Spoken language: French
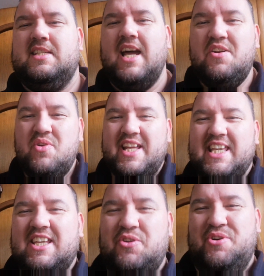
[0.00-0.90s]
Salut
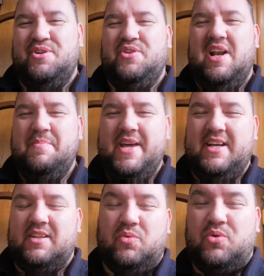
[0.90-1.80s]
les geeks euh, de la
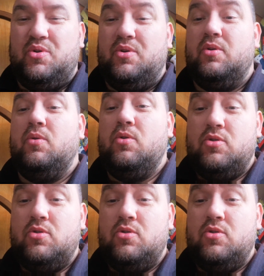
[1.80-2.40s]
mer, donc euh,